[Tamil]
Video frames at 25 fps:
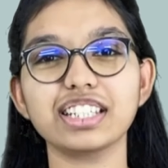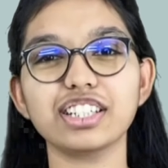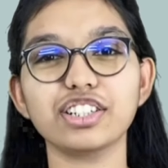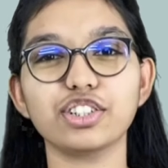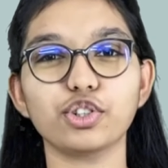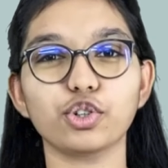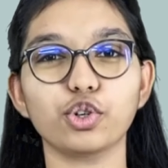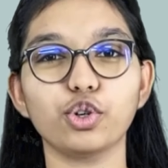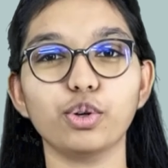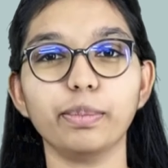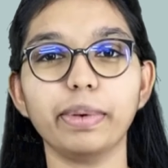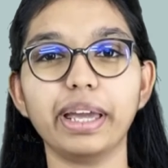
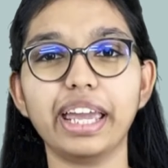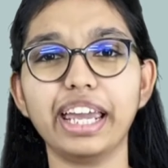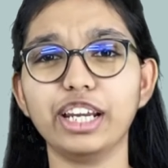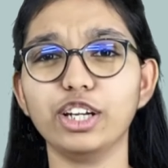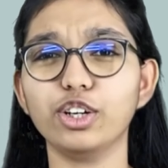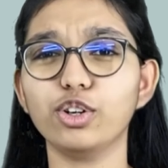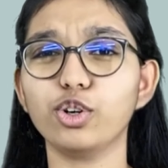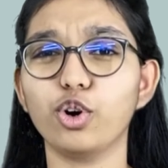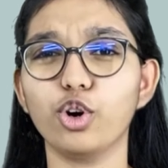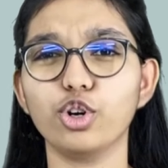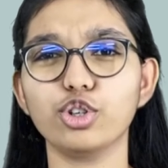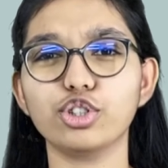இருக்குமே
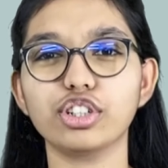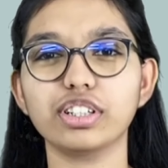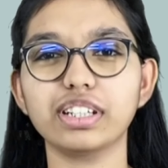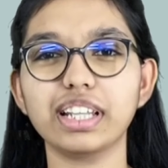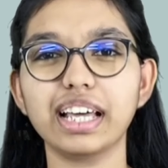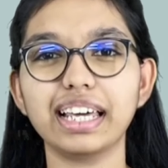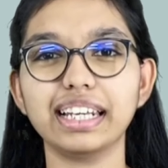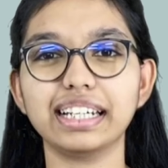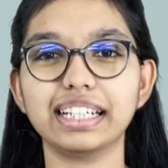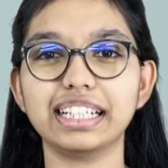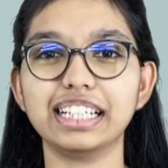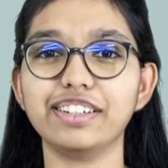இன்னும் கொஞ்சம்
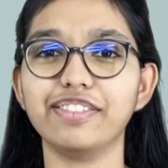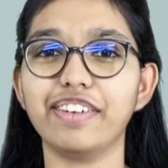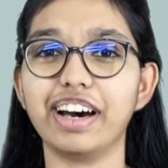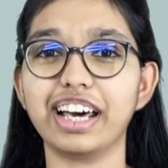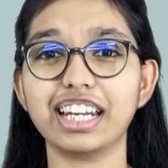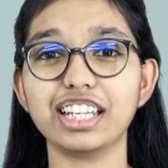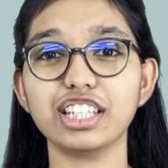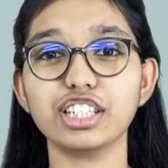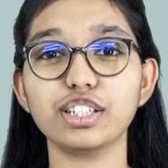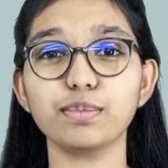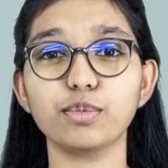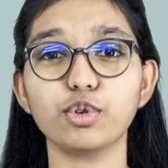தான் இருக்குது
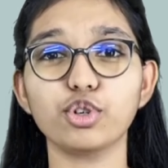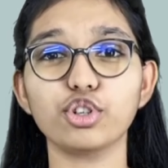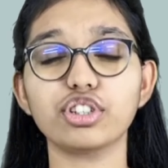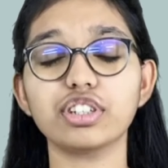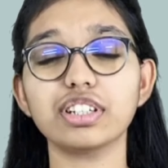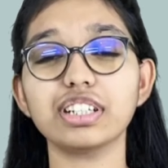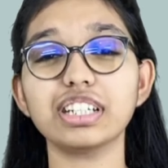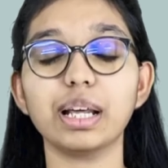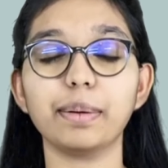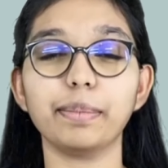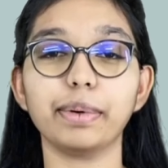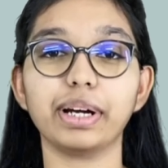வரைஞ்சி
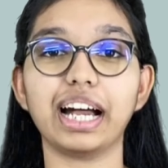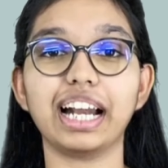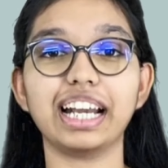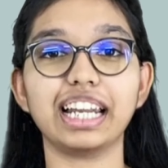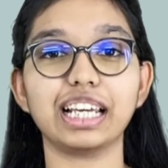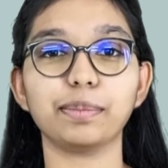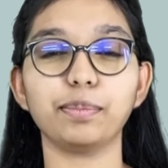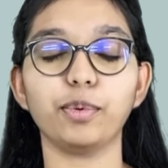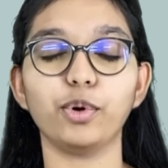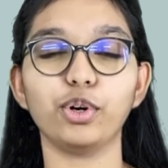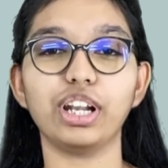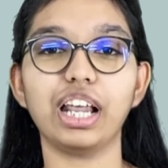முடிச்சுட்டு நம்ம
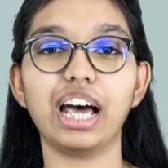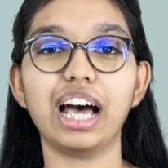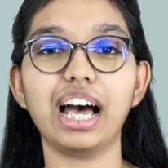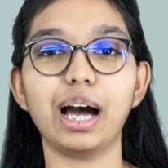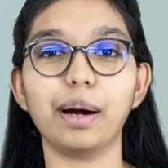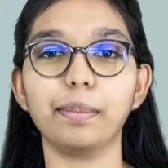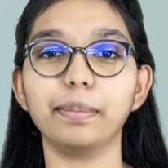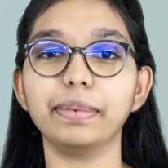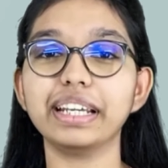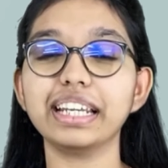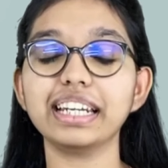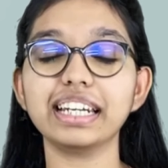கடைக்கு போகலாம்
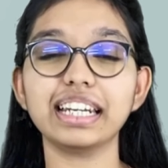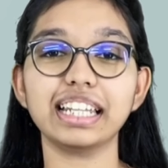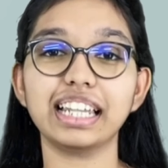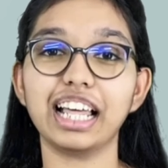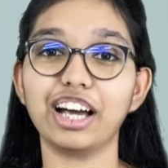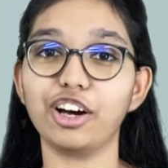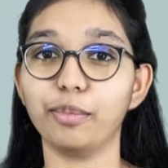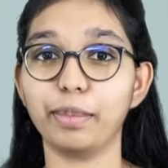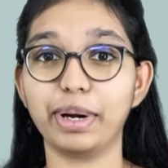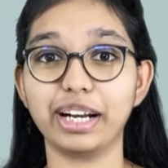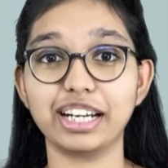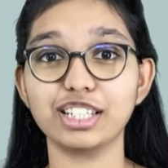அப்படின்றது
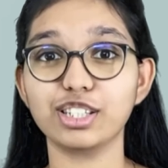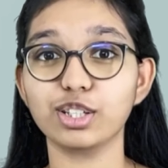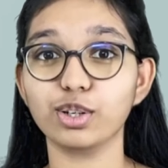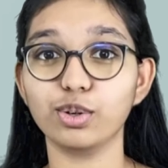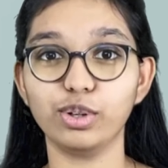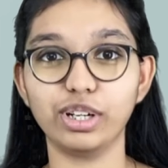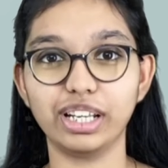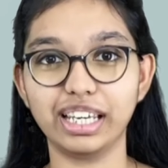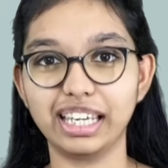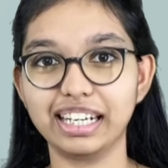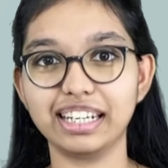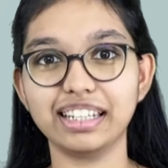அவன்
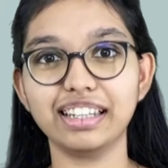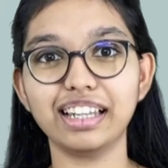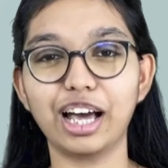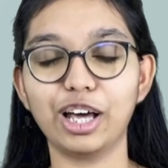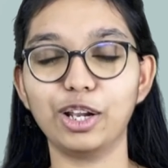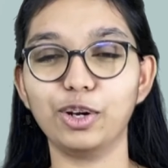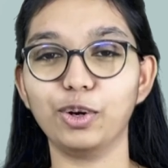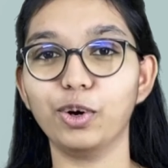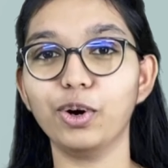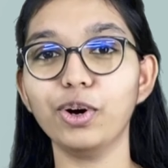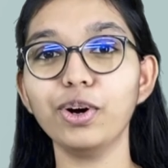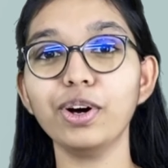மனசுக்குள்ளே
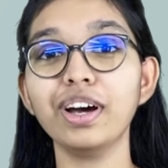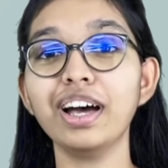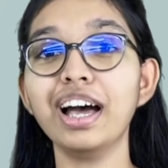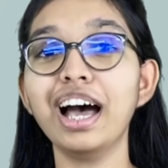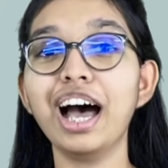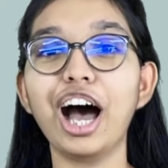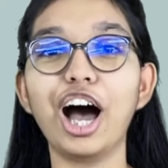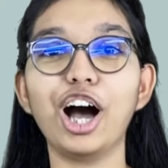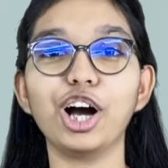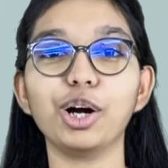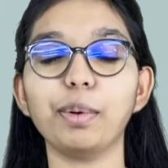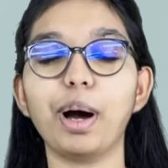இருந்தாலும்
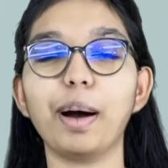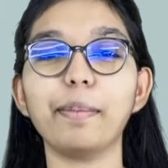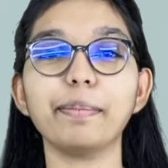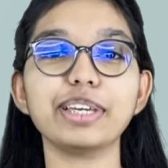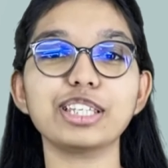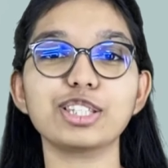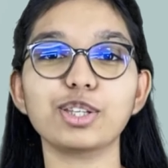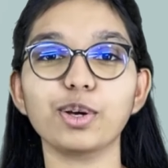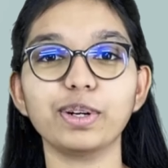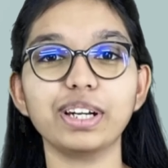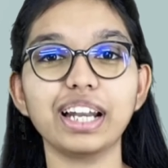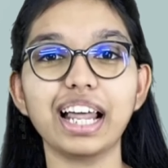அவங்க
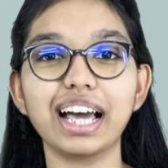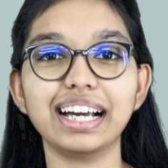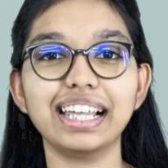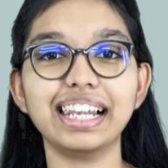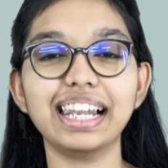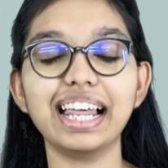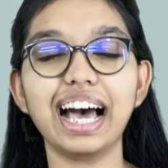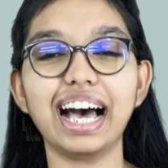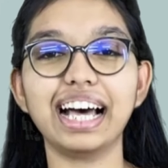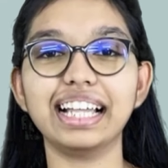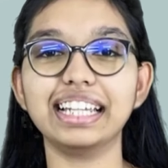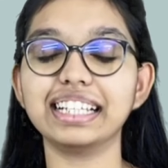மம்மி
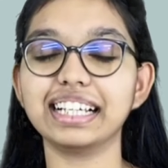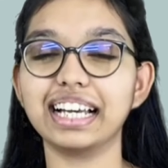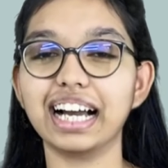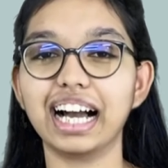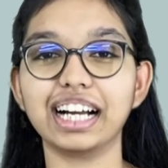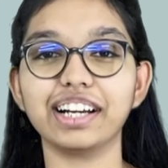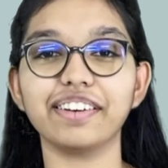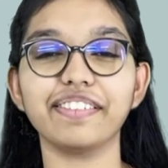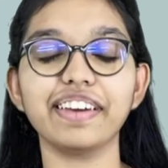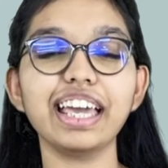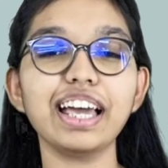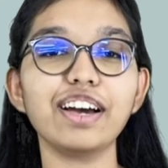சொன்னாங்கல்ல
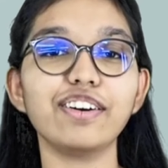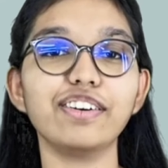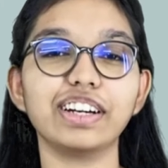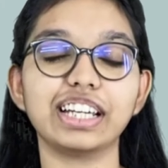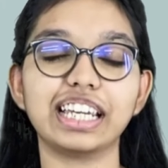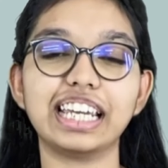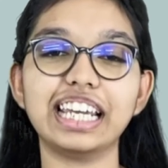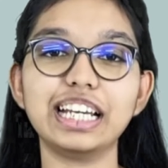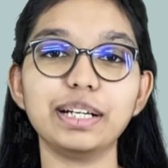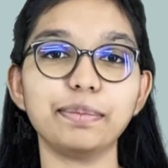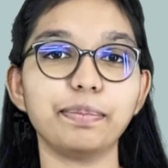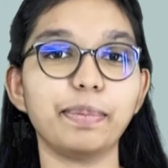அதுக்காகவே
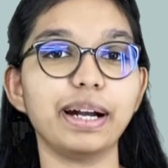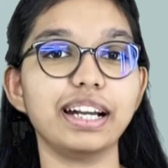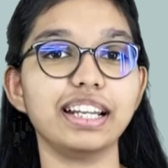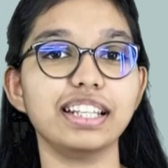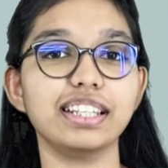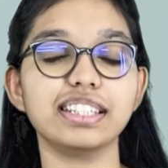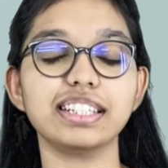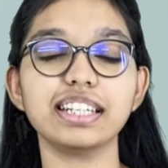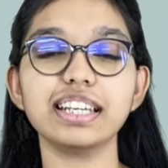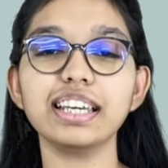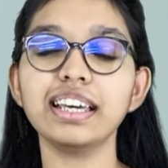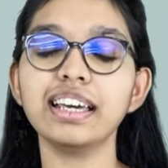அவன்
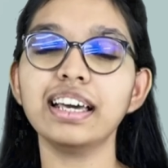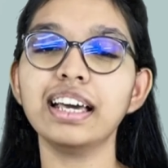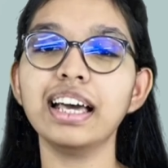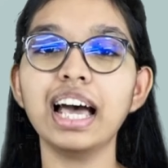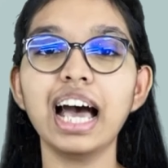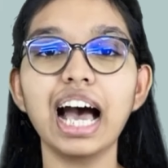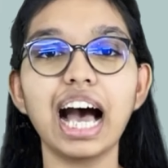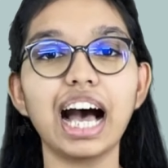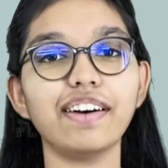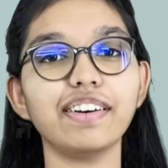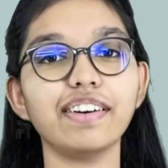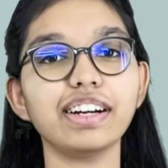கீழ்ப்படிஞ்சு
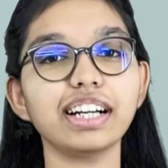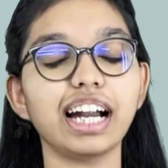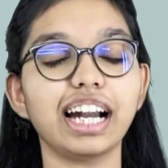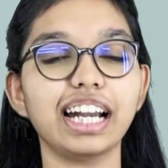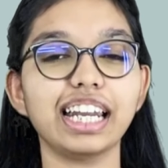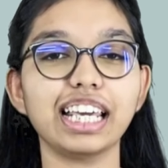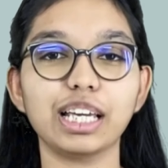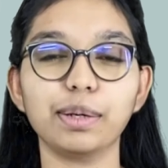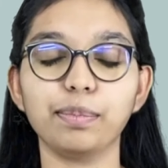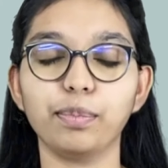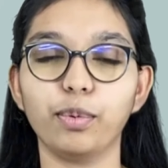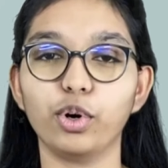அவன்
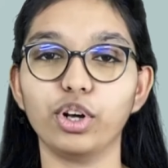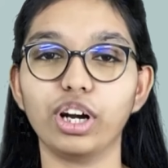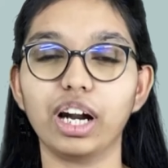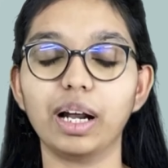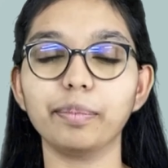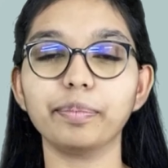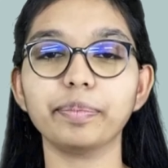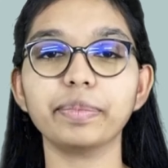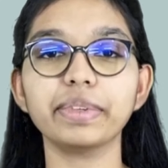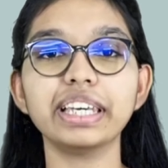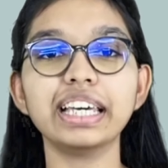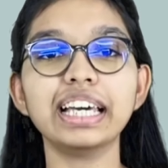கடைக்கு போகிறான்
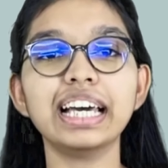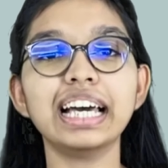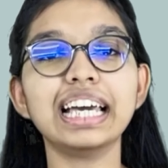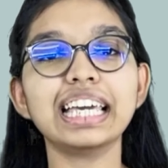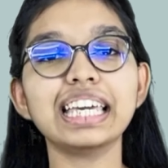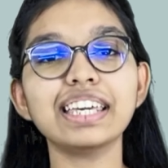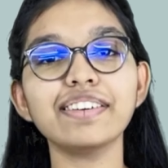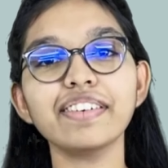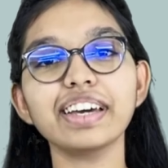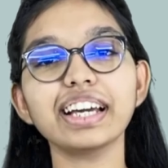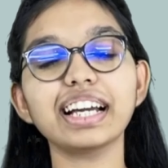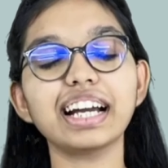
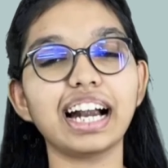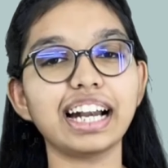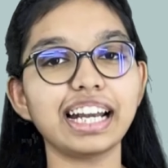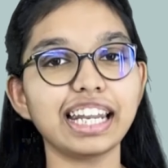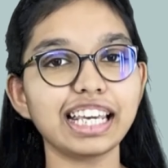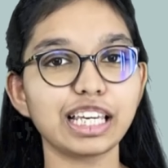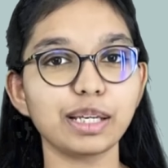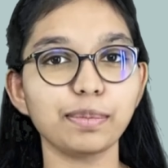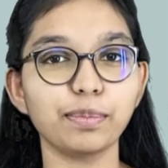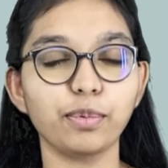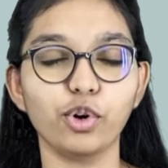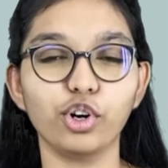இவன்
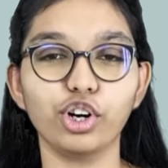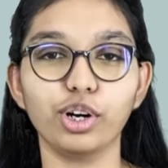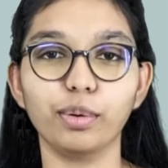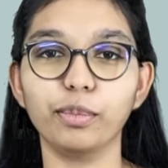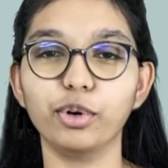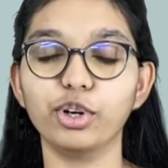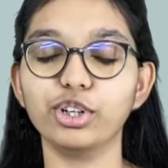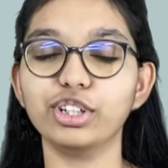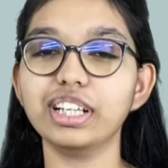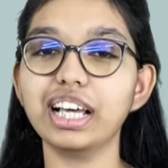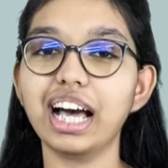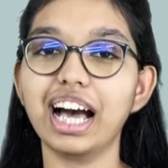கடைக்கு
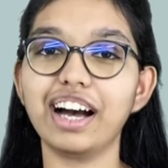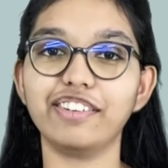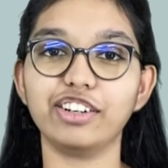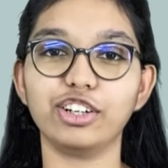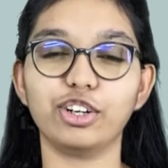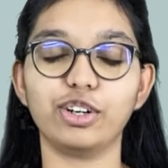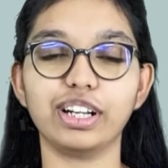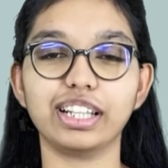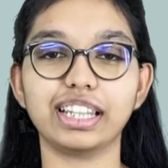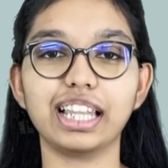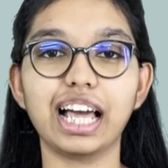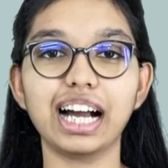போகும்போது
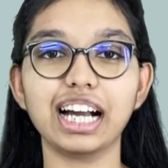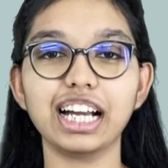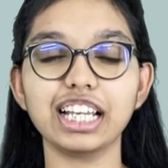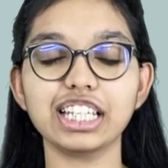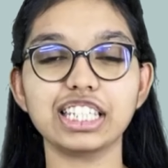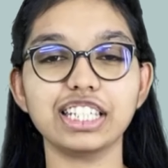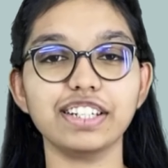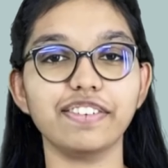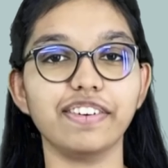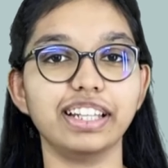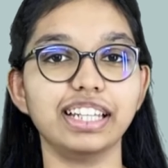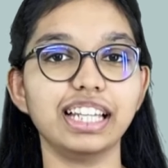அவனோட
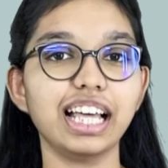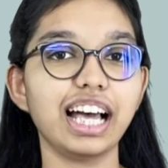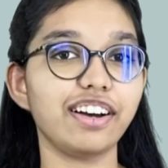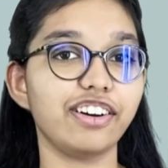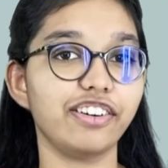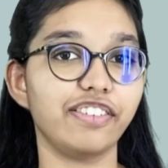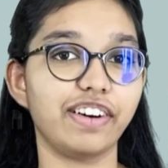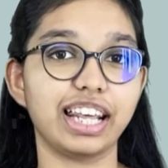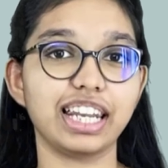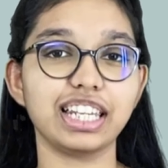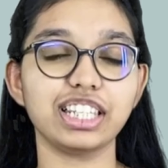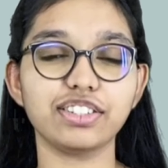தங்கச்சி வந்து
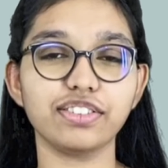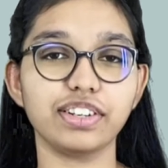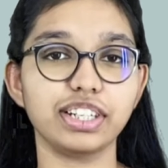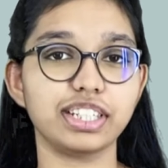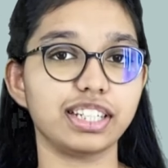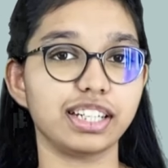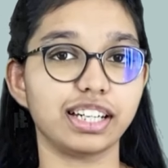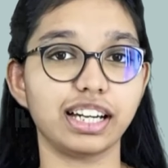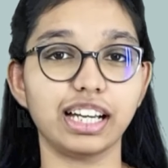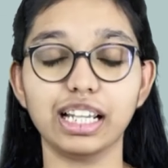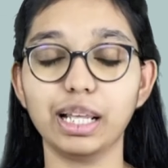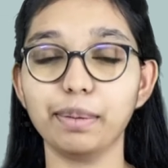அவன் வரைஞ்சி
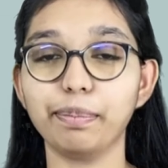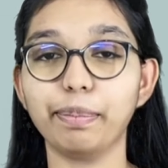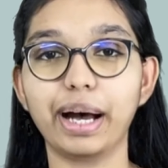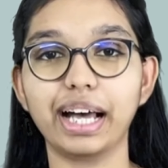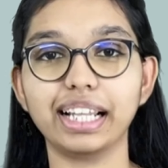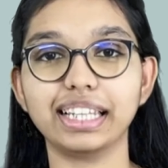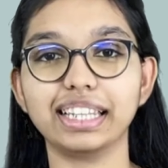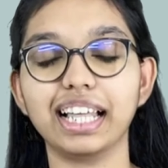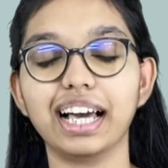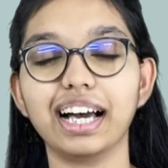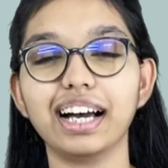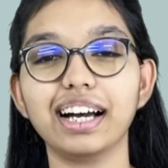வச்சிருக்கிறத
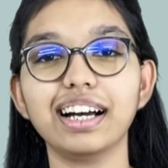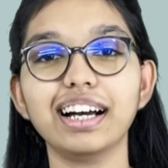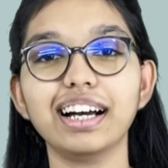பார்த்தா